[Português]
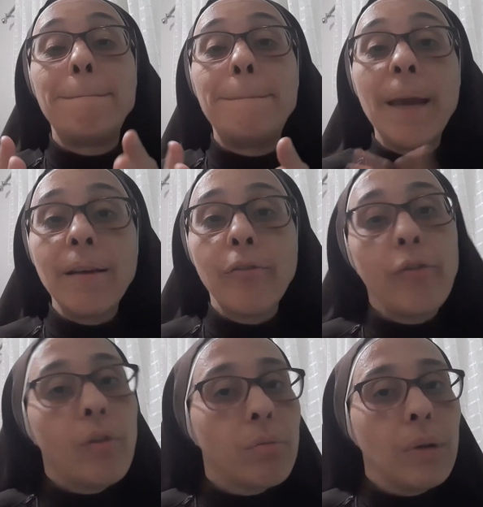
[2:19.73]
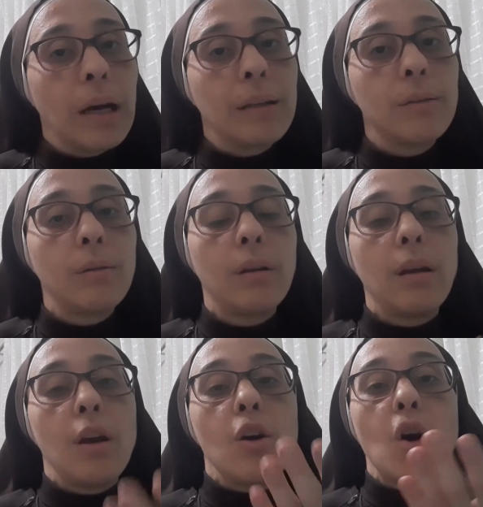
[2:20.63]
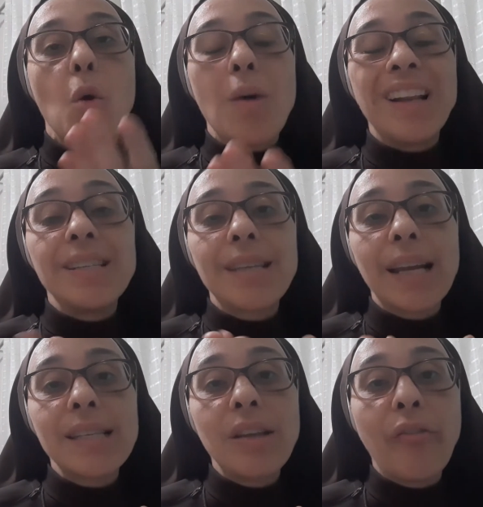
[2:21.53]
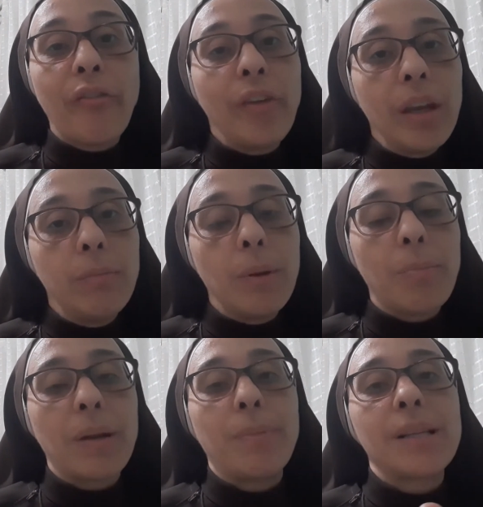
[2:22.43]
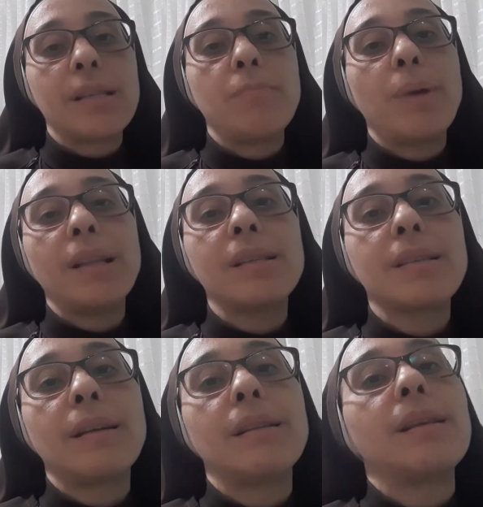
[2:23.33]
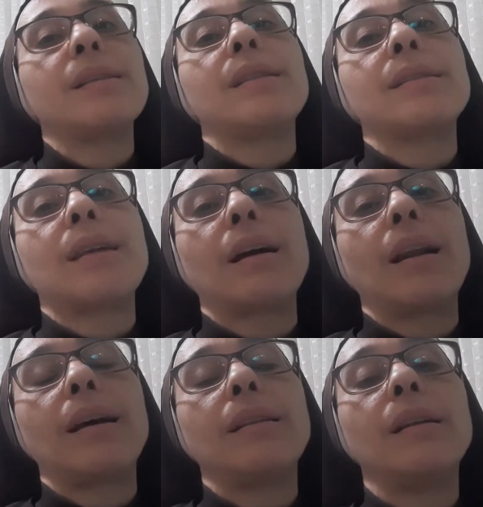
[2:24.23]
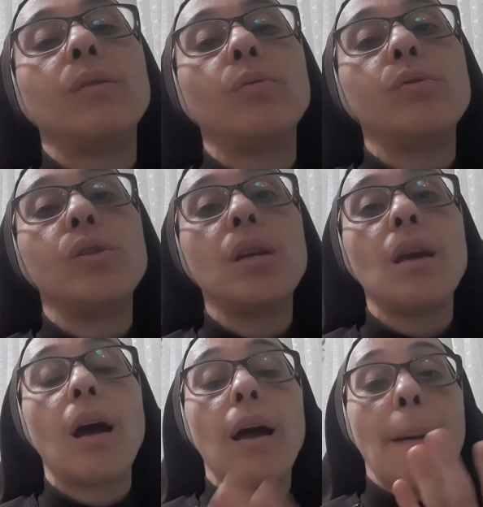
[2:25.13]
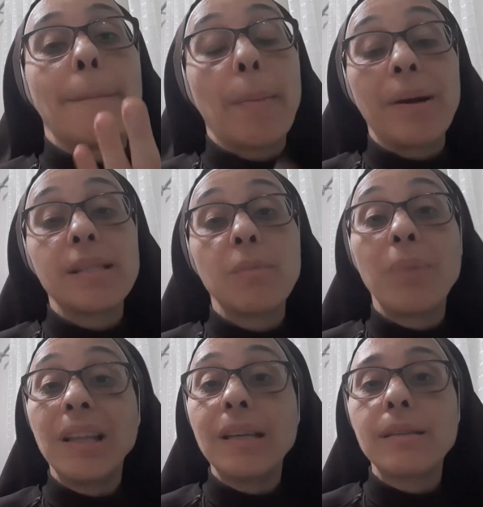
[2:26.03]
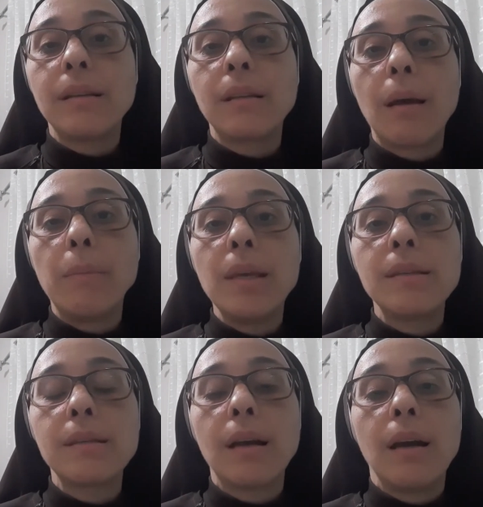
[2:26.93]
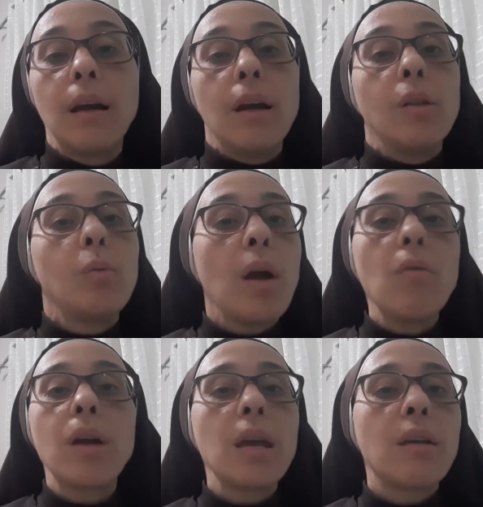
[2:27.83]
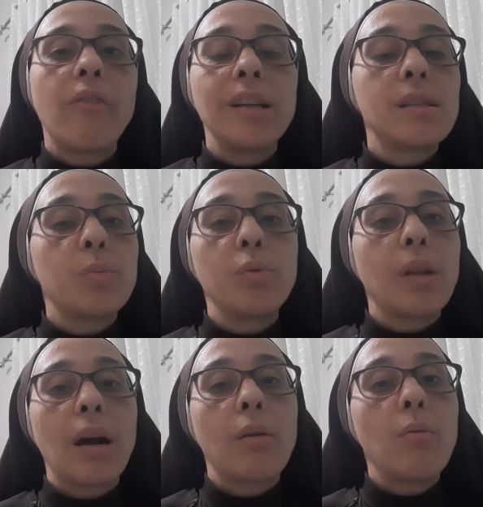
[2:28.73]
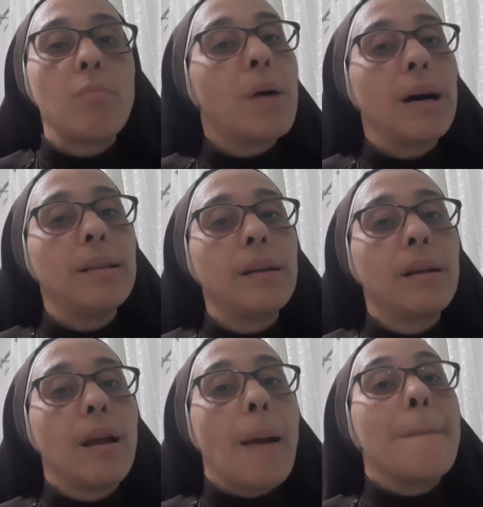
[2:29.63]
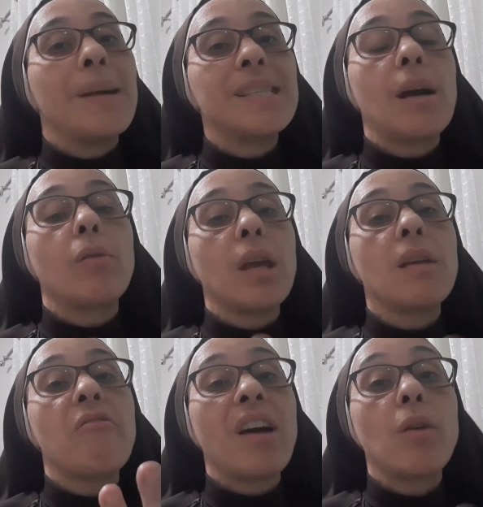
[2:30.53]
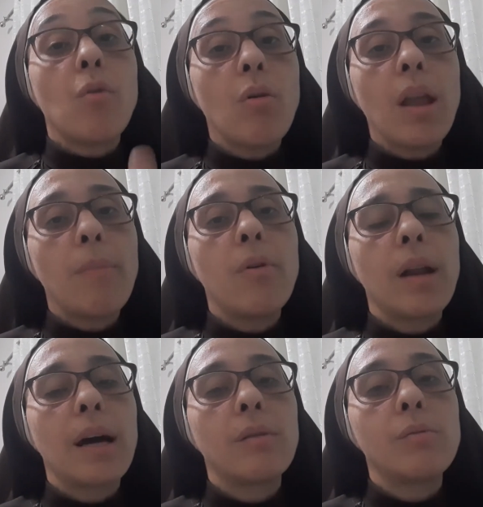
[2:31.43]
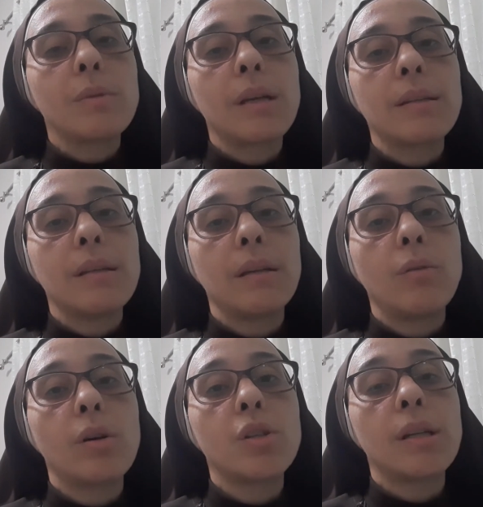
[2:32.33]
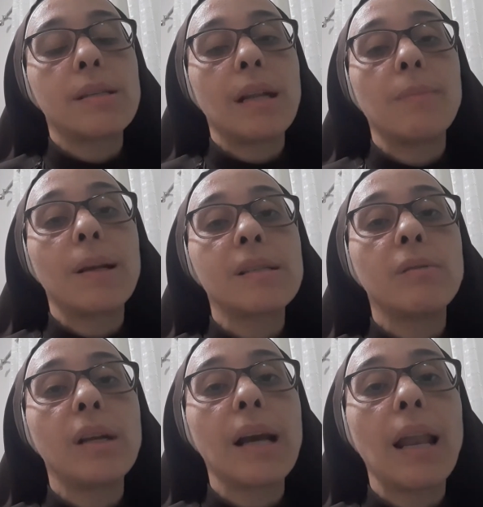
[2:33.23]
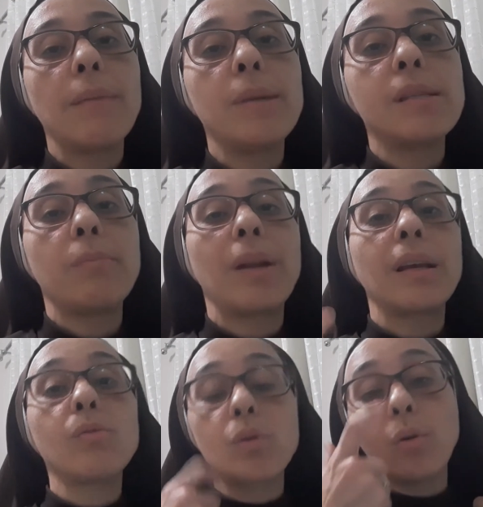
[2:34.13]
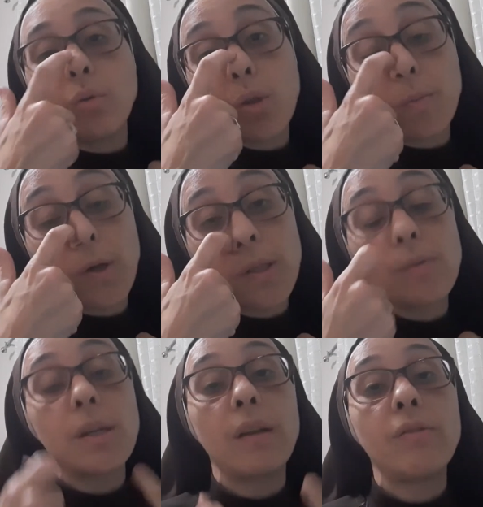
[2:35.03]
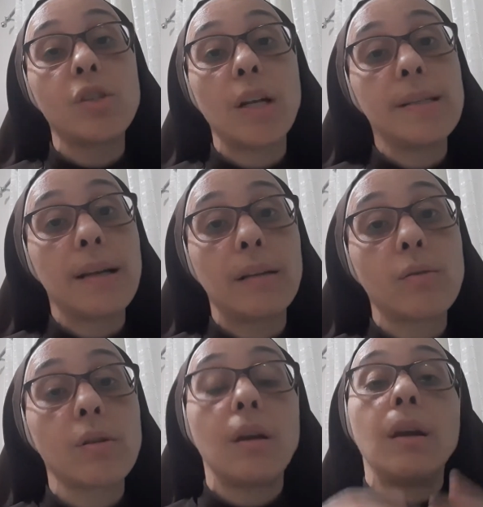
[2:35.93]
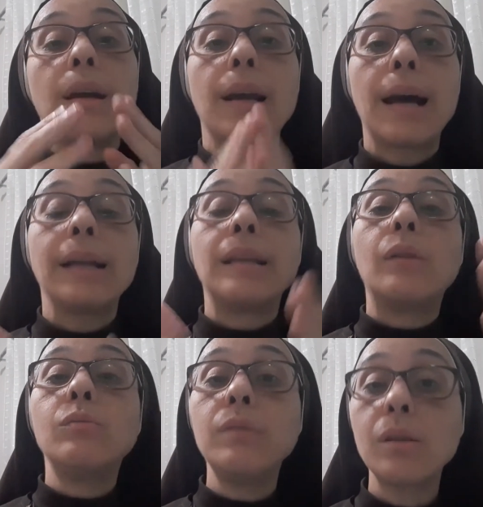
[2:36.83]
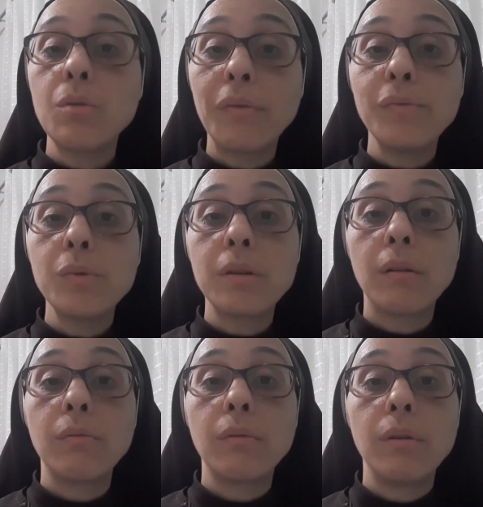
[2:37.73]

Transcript: bem formado, com um alicerce firme para participar da, da, da Sagrada Liturgia, para participar da Santa Missa, não é alguém que vai disputar com o padre, mas é alguém que vai colaborar com o sacerdote na celebração daquela missa para que os outros possam ser evangelizados, cada um na sua função.